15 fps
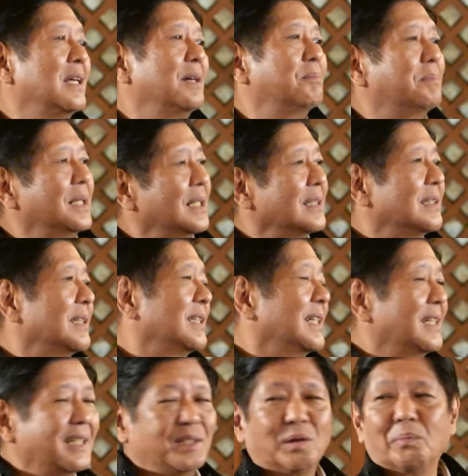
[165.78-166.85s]
But
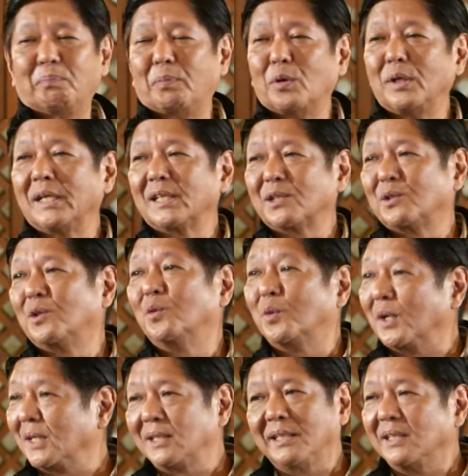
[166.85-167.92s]
uh, yung puyat ko,
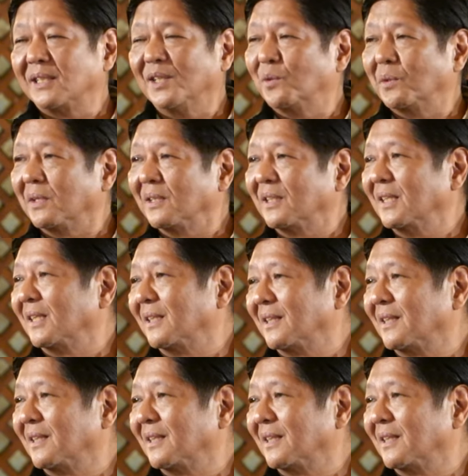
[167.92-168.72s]
worth it na worth it